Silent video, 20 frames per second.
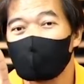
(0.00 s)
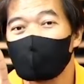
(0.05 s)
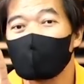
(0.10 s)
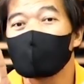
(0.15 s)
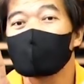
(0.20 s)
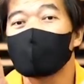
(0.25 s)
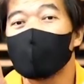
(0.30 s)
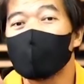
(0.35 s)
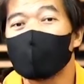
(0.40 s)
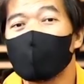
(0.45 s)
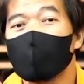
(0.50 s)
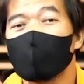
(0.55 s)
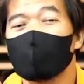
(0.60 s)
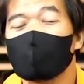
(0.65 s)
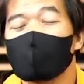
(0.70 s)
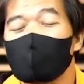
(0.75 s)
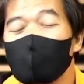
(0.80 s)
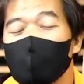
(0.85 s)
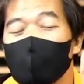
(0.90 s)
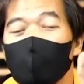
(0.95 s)
ถ้าพาราเม
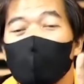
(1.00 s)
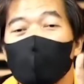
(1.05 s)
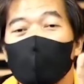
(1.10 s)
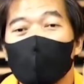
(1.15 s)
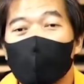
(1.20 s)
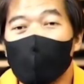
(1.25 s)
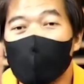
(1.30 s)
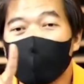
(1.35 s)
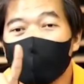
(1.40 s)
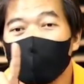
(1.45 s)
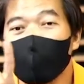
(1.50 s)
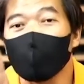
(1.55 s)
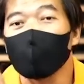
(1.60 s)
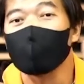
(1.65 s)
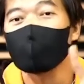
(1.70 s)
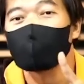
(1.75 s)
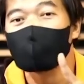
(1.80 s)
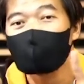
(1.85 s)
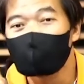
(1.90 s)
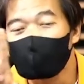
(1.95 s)
ตริกก็กวาดหน่อย
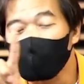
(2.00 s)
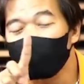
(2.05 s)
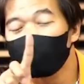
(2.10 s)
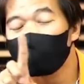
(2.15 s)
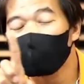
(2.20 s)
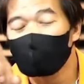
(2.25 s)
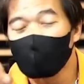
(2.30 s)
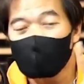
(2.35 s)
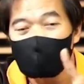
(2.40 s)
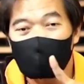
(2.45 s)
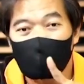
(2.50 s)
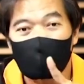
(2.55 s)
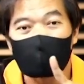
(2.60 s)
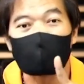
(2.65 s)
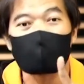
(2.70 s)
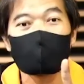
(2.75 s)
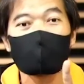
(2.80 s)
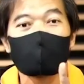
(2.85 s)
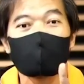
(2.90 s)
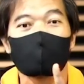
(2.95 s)
70 80
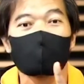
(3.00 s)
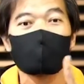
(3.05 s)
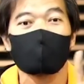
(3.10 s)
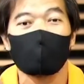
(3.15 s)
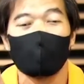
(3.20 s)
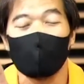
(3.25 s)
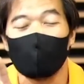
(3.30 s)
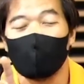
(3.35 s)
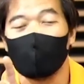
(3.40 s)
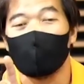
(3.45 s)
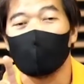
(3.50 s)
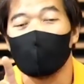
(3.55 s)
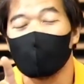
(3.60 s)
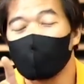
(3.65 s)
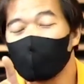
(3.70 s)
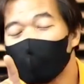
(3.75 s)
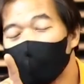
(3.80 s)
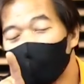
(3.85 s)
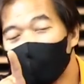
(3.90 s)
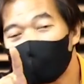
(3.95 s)
อันนี้
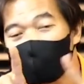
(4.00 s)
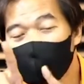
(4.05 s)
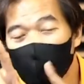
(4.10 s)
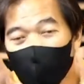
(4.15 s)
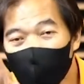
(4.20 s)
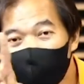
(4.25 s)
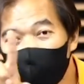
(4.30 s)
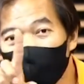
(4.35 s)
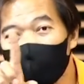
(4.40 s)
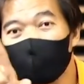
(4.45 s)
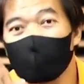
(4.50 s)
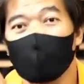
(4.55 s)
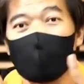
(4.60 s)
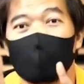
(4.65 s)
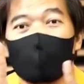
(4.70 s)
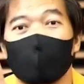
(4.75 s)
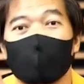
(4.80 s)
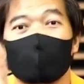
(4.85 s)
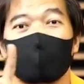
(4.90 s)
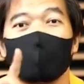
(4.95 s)
ก็50 60อะไร
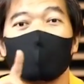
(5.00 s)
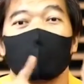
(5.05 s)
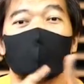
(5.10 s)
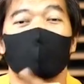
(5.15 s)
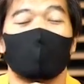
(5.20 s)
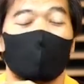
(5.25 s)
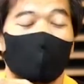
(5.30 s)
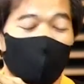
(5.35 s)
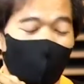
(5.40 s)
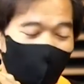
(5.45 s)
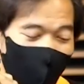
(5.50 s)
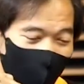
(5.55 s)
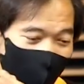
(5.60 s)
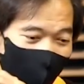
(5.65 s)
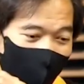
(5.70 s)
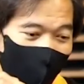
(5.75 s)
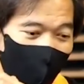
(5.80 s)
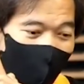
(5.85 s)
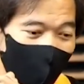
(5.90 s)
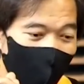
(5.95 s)
แบบนี้นะครับ
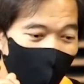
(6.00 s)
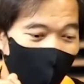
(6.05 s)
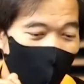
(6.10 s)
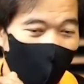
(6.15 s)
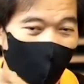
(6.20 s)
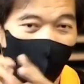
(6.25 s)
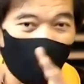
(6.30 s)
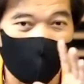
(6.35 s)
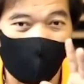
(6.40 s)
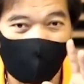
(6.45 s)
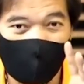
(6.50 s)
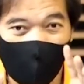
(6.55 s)
เราก็จะ